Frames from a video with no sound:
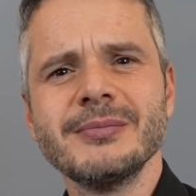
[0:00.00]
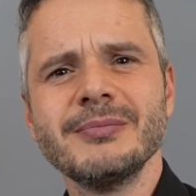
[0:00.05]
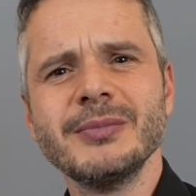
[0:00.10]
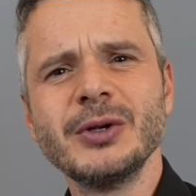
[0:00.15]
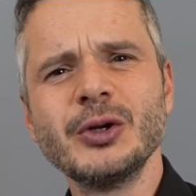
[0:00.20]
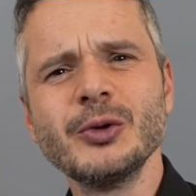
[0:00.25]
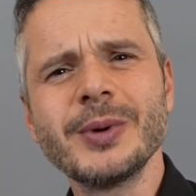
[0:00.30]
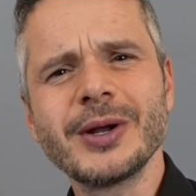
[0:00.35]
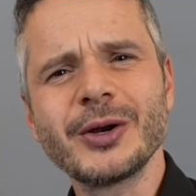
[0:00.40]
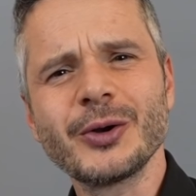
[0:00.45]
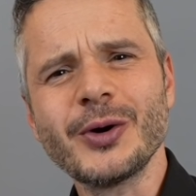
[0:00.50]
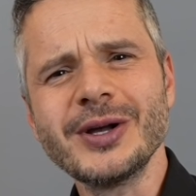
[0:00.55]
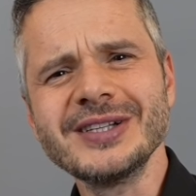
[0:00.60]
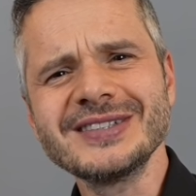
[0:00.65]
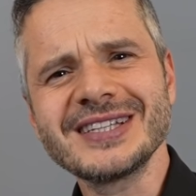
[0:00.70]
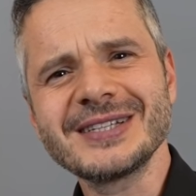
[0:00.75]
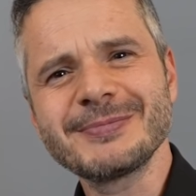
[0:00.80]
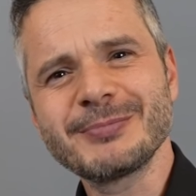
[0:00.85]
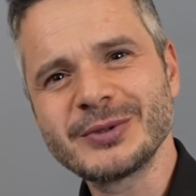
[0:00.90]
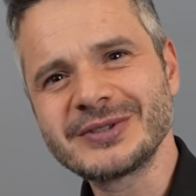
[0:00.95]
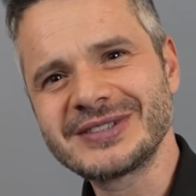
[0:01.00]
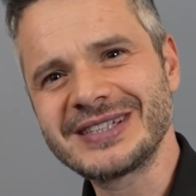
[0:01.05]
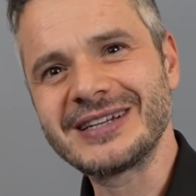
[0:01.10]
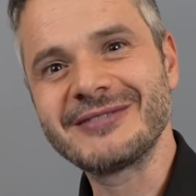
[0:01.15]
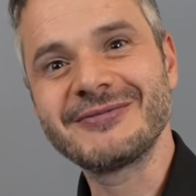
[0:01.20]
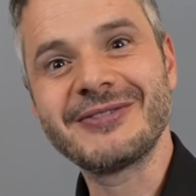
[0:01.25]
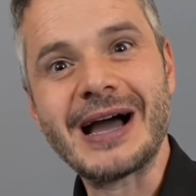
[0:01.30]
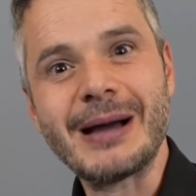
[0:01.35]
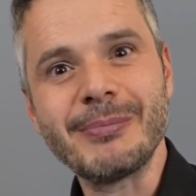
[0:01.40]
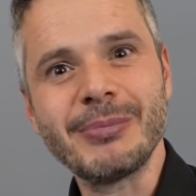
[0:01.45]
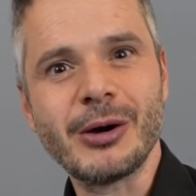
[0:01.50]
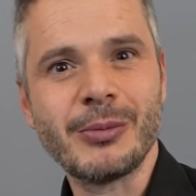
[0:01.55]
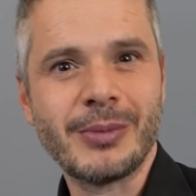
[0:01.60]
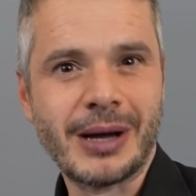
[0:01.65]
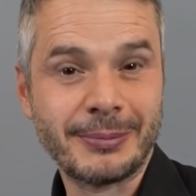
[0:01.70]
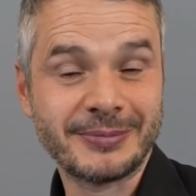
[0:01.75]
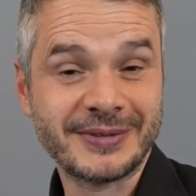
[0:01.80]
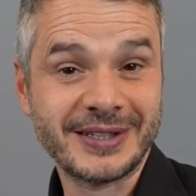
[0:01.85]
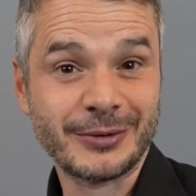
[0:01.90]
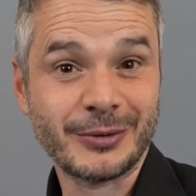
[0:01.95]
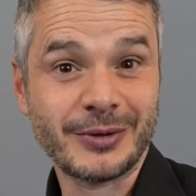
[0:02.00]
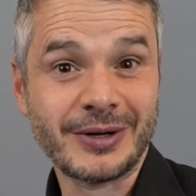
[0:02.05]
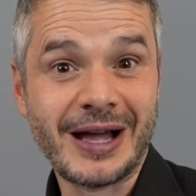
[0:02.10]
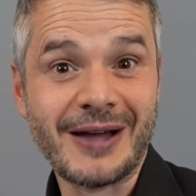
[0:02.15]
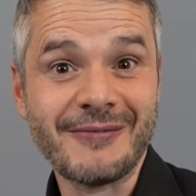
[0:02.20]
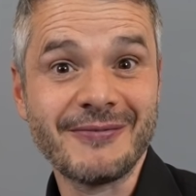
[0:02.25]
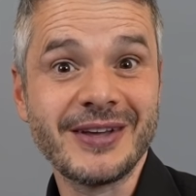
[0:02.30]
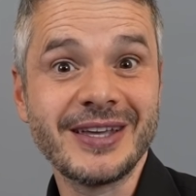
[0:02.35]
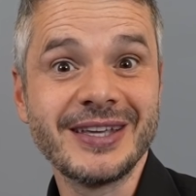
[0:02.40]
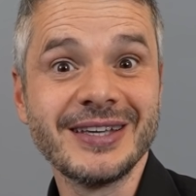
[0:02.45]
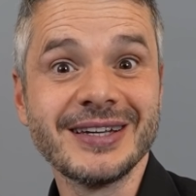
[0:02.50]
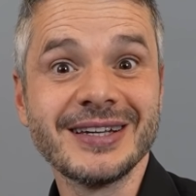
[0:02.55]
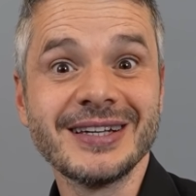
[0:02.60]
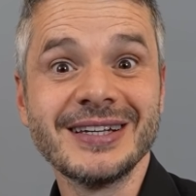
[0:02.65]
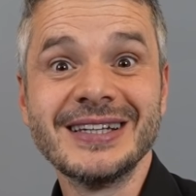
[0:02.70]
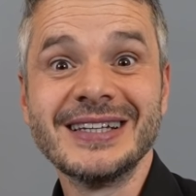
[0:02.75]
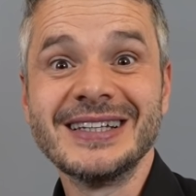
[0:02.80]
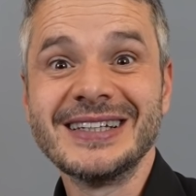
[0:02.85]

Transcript: Mit über 90% Farbraumabdeckung haben wir hier